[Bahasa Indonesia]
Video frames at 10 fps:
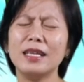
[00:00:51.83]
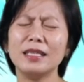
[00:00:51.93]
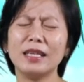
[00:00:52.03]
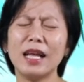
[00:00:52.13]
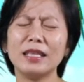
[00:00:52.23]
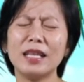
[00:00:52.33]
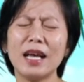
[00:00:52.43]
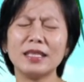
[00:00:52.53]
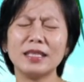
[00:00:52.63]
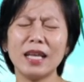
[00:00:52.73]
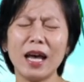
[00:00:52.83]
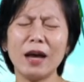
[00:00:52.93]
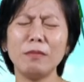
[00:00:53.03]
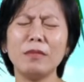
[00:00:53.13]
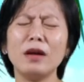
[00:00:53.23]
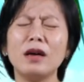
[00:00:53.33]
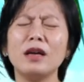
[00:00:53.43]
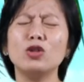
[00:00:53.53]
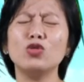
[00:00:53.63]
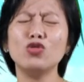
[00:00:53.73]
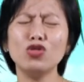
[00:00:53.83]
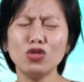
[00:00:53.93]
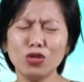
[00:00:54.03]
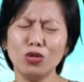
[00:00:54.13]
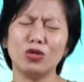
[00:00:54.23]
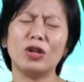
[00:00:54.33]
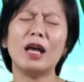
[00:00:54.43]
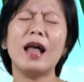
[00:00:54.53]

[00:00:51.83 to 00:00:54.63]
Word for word: senantiasa menuntun